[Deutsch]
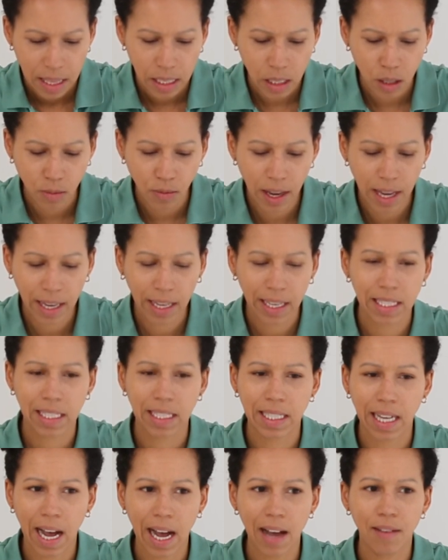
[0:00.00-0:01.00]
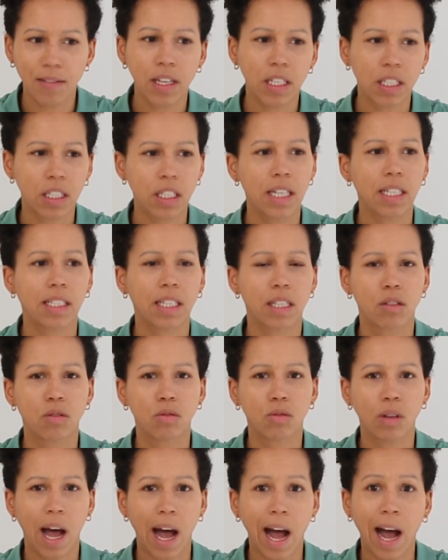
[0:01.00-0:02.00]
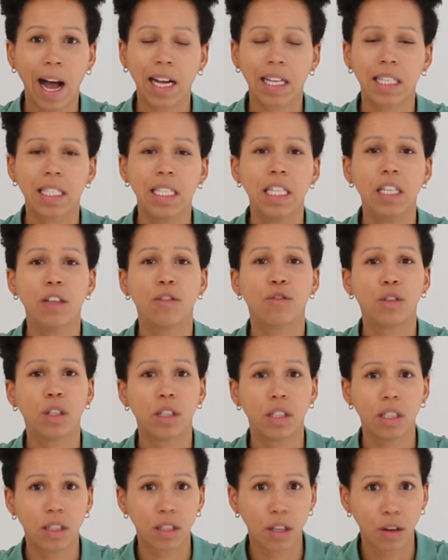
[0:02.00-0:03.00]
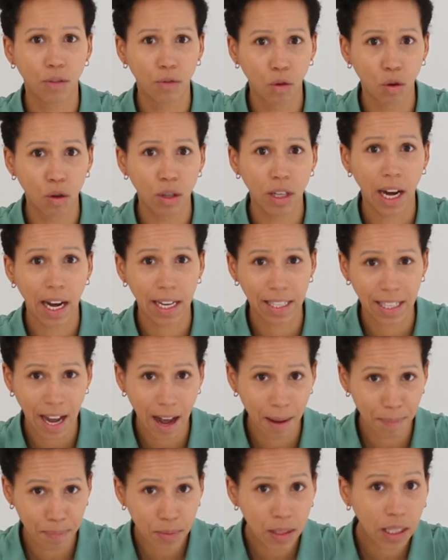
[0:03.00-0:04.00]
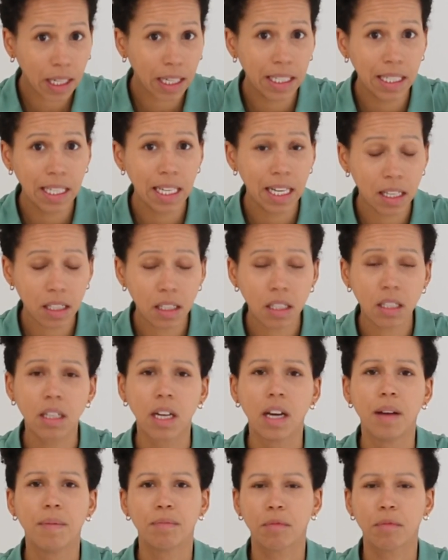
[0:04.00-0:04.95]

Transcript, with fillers: Deswegen ist da wichtig, dass du aktiv dir diese Gewohnheit abtrainierst.